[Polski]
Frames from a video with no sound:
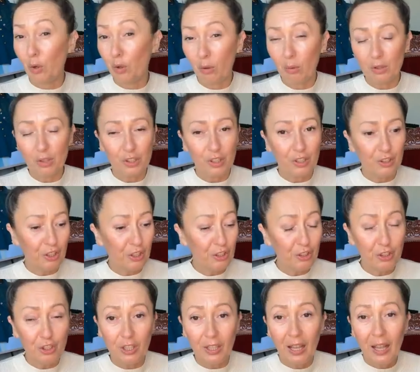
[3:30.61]
około
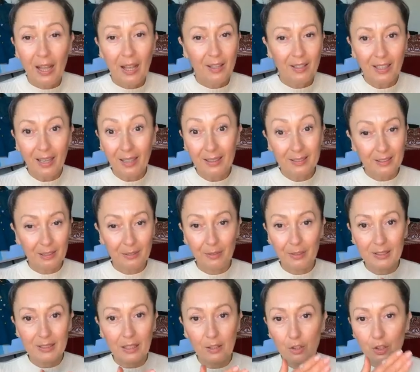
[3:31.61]
40
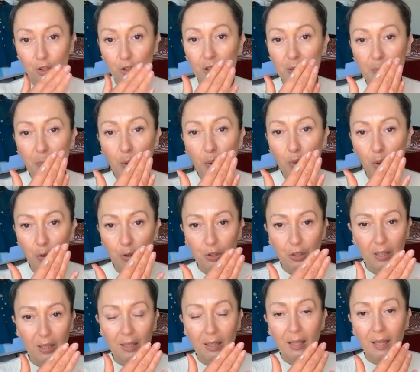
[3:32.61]
razy wystarczy Ci
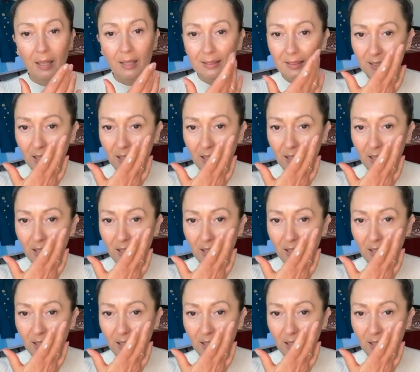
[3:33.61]
spokojnie